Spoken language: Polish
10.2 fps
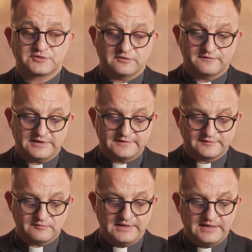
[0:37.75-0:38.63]
czy ofiary
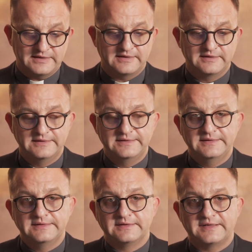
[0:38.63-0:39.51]
składane
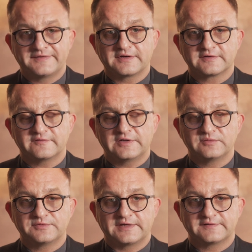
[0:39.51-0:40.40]
na tak
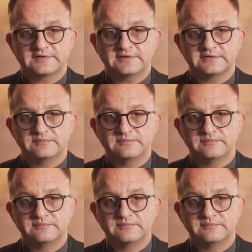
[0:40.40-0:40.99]
zwaną tacę,